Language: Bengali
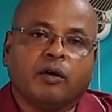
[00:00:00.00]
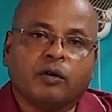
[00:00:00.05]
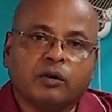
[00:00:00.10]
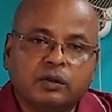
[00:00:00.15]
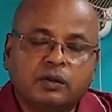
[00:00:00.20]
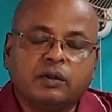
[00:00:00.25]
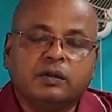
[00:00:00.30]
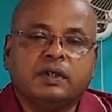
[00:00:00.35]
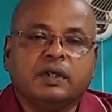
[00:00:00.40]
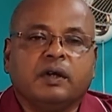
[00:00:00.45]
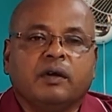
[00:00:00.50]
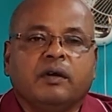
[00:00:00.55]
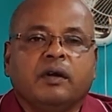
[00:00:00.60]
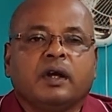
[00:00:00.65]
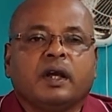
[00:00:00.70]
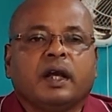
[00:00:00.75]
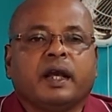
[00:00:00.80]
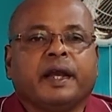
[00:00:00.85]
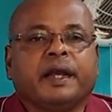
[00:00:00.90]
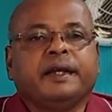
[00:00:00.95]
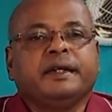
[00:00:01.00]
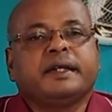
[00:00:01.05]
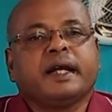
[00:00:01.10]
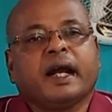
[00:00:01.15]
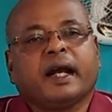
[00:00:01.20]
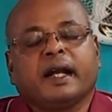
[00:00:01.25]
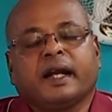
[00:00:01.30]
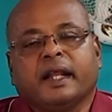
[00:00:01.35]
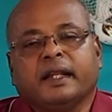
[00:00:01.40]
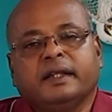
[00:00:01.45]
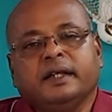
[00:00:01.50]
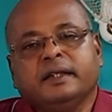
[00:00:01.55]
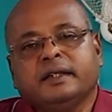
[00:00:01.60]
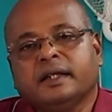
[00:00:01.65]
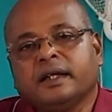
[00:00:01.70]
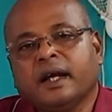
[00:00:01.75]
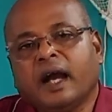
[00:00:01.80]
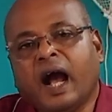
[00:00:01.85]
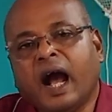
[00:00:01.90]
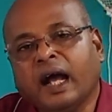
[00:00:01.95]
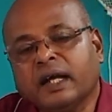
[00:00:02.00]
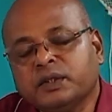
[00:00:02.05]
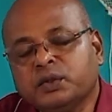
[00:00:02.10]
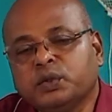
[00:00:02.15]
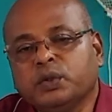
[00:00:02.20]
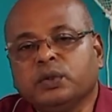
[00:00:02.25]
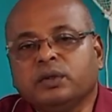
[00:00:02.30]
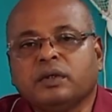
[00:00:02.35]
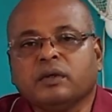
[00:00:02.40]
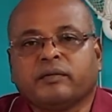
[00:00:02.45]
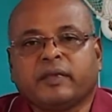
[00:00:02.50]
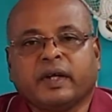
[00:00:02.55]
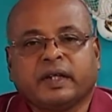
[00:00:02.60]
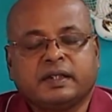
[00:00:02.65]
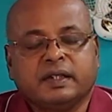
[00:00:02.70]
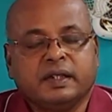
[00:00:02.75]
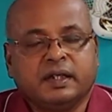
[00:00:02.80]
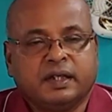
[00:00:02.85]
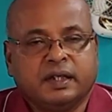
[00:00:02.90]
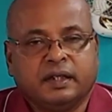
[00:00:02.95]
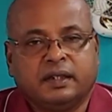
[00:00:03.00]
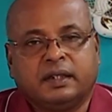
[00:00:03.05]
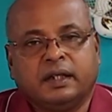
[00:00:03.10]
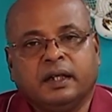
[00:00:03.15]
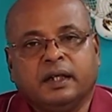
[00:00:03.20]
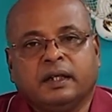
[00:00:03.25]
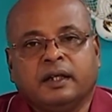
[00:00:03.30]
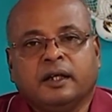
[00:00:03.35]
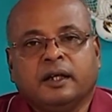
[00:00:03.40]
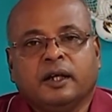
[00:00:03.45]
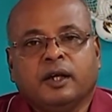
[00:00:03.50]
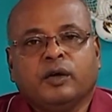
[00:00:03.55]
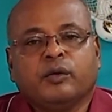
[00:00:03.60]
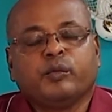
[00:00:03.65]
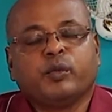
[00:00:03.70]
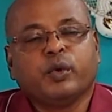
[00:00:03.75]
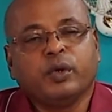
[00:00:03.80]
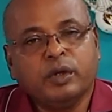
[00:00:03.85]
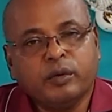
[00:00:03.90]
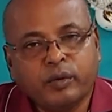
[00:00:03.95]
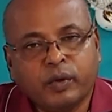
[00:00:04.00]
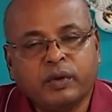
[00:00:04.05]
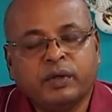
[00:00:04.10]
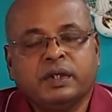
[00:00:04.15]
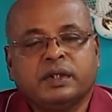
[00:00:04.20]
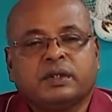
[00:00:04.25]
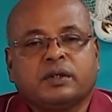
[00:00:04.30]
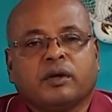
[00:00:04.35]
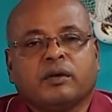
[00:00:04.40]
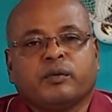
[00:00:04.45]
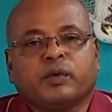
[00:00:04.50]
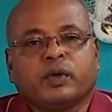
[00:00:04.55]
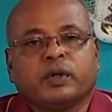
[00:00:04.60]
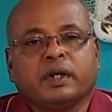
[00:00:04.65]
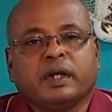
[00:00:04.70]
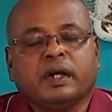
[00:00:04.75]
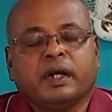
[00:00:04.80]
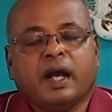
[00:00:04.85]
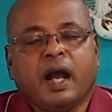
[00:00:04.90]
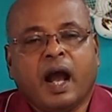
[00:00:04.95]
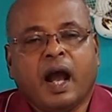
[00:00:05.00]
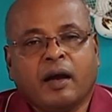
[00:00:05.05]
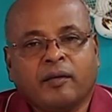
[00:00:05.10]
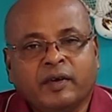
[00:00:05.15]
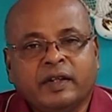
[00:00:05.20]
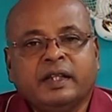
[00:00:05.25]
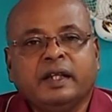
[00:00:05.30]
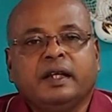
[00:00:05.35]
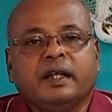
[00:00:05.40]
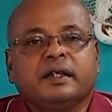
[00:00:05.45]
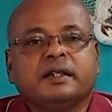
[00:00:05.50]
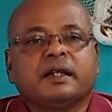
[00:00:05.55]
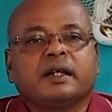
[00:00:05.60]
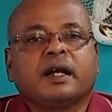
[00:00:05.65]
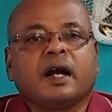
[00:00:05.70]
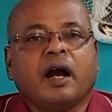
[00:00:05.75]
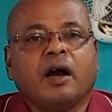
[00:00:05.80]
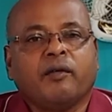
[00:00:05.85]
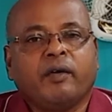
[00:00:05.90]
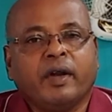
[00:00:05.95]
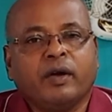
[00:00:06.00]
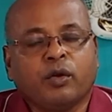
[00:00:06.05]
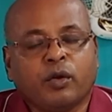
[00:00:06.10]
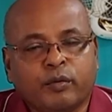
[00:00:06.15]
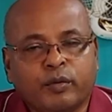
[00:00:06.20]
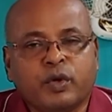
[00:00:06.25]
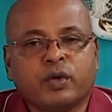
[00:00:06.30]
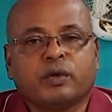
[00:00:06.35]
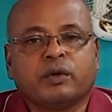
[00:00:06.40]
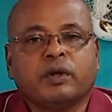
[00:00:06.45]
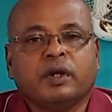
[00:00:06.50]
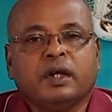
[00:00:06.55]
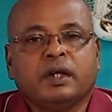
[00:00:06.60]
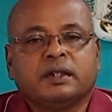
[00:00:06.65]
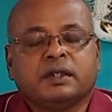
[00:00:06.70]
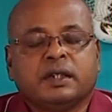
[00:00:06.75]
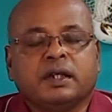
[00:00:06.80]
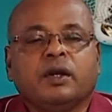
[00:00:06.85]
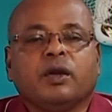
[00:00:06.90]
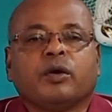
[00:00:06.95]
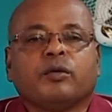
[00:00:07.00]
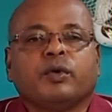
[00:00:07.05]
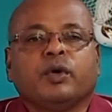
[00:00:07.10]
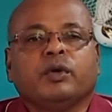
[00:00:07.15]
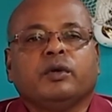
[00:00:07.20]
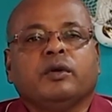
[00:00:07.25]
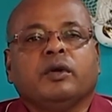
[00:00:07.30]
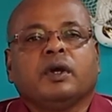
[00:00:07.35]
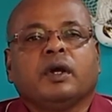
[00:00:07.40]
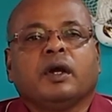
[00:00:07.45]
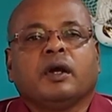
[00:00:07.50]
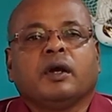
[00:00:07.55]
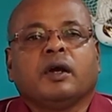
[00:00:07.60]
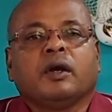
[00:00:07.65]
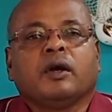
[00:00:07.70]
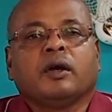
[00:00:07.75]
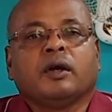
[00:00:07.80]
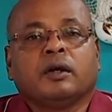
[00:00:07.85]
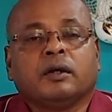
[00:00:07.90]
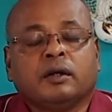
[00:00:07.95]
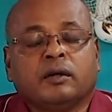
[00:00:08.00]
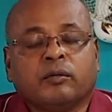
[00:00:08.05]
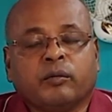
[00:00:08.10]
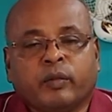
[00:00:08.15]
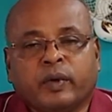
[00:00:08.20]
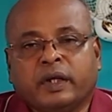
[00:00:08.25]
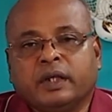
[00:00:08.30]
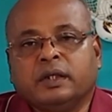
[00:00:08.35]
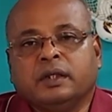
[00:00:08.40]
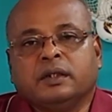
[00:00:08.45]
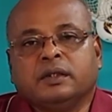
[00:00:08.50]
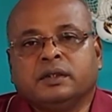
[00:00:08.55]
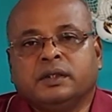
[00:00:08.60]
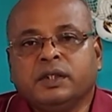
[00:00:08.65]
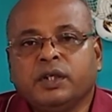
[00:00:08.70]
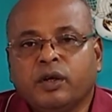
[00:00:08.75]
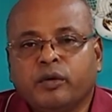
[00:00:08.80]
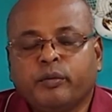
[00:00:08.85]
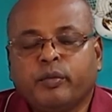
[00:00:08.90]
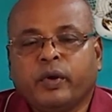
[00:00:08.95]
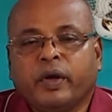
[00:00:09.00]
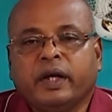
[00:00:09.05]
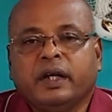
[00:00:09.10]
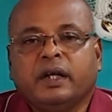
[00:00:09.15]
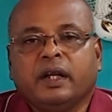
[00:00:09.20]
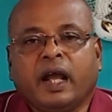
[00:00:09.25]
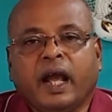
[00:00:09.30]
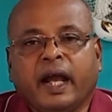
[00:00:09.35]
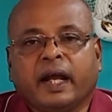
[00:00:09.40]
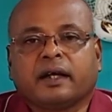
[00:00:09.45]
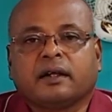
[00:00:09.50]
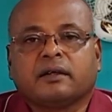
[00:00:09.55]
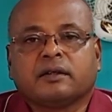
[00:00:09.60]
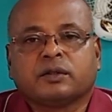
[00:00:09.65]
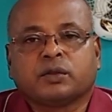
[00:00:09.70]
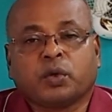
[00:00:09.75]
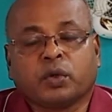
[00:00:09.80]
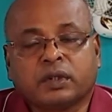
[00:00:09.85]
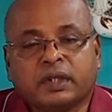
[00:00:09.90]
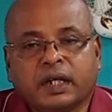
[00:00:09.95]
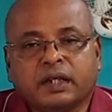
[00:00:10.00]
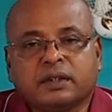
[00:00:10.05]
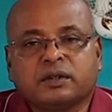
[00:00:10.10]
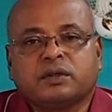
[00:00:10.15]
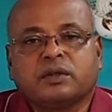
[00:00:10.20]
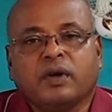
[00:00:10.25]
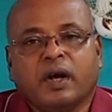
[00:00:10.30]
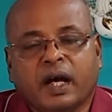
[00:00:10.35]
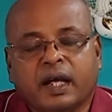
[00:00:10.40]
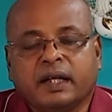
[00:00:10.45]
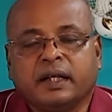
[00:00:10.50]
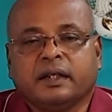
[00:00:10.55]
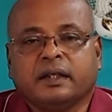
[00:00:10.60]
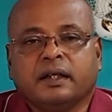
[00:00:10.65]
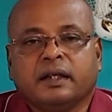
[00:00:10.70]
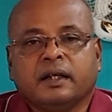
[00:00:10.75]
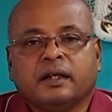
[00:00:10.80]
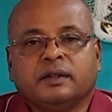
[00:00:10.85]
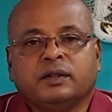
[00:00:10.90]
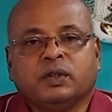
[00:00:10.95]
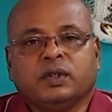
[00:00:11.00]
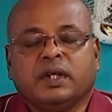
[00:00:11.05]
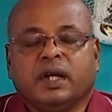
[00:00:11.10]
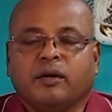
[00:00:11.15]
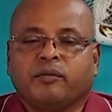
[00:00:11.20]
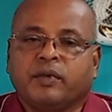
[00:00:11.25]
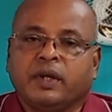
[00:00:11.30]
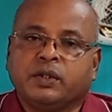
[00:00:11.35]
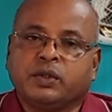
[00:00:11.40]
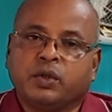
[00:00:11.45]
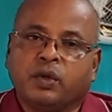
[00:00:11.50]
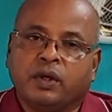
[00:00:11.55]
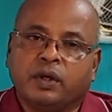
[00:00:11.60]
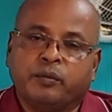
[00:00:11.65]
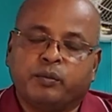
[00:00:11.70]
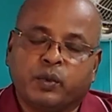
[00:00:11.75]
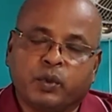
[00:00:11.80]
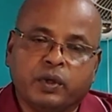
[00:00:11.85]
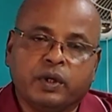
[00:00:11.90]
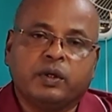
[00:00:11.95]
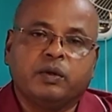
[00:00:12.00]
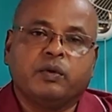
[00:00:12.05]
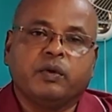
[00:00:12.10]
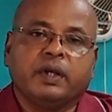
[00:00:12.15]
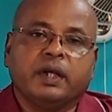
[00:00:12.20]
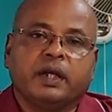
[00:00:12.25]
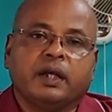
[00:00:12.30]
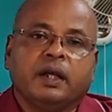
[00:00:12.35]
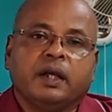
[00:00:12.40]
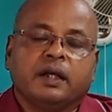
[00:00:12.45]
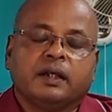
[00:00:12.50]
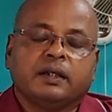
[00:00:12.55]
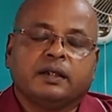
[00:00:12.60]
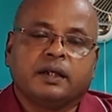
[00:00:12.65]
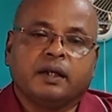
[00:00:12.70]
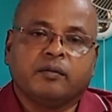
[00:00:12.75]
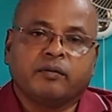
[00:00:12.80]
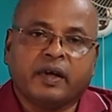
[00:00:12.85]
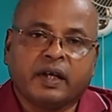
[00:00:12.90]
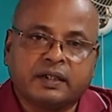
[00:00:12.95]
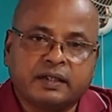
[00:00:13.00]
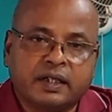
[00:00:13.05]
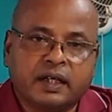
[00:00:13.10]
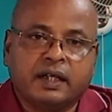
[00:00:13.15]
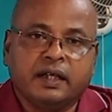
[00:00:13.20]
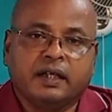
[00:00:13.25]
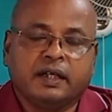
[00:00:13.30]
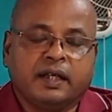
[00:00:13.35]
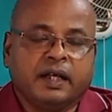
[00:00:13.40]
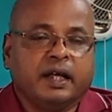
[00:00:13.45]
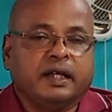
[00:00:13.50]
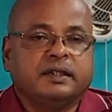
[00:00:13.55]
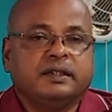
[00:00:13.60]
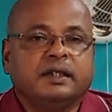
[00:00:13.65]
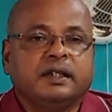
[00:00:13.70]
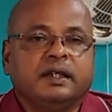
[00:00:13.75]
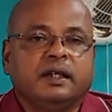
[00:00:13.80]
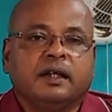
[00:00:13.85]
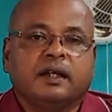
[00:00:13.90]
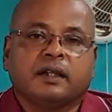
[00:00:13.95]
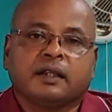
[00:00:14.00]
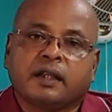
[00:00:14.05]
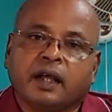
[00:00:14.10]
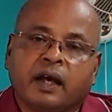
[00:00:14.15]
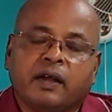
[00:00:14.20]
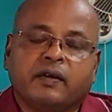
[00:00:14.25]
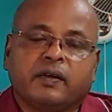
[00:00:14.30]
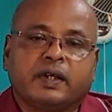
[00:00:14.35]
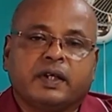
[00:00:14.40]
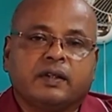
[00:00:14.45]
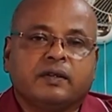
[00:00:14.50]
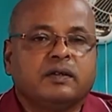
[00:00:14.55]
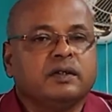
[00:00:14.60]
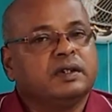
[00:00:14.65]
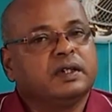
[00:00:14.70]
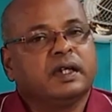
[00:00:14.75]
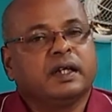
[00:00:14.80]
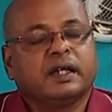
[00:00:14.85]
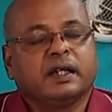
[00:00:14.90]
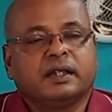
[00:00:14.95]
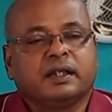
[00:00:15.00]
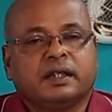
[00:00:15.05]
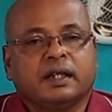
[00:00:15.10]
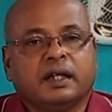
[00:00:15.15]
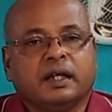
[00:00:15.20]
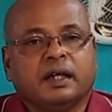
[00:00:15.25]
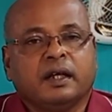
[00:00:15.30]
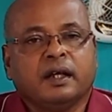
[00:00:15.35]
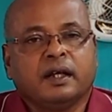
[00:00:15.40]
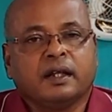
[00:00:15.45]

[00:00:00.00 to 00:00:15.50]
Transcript: অন্তত এই জায়গাটাতে যে আঁশযুক্ত মাছের ক্ষেত্রে পরিবহনের সময় আমাদের এই যে খাওয়া লবণ সেই লবণ মানে জিরো পয়েন্ট এক শতাংশ হারে যদি আমরা জলে প্রয়োগ করে সেই মাছটাকে নিয়ে আসি তাহলে কিন্তু সেক্ষেত্রে